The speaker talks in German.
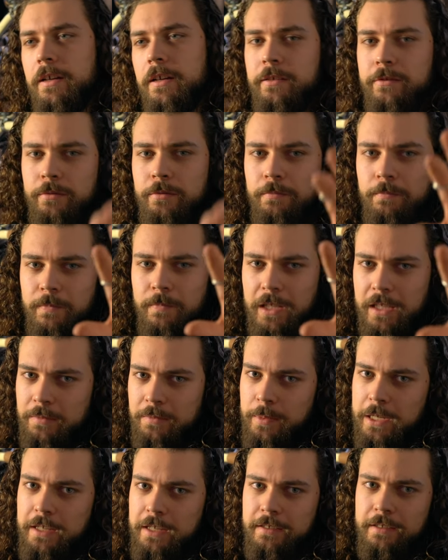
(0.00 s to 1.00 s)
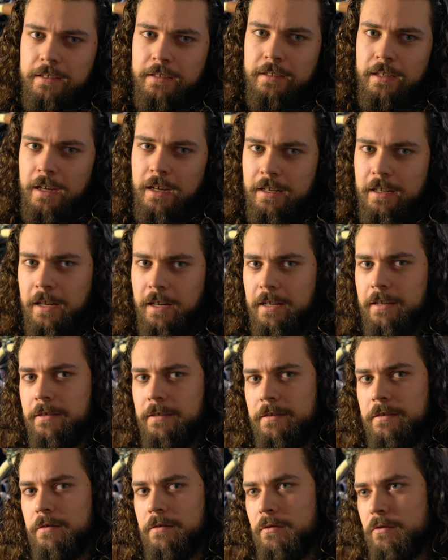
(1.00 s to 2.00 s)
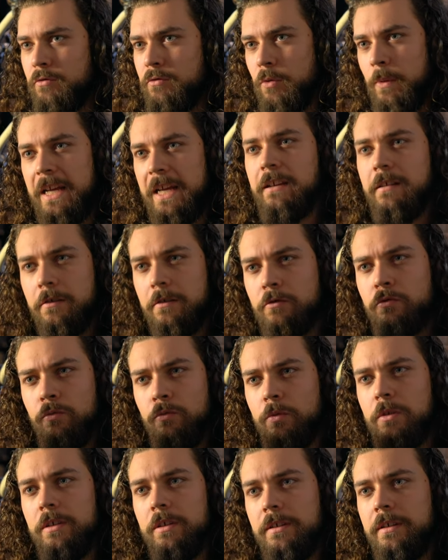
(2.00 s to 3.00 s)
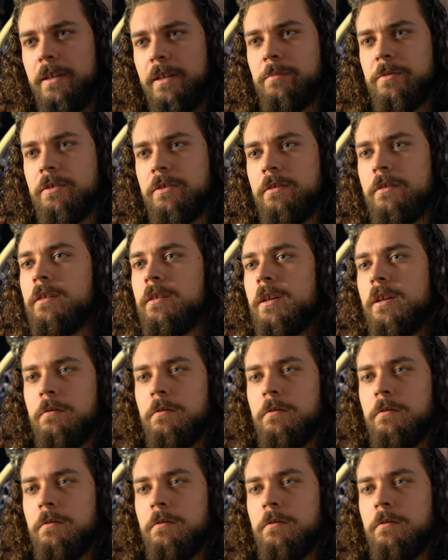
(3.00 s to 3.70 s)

Also das Bike ist jetzt kein reines Track-Tool in dem Sinne.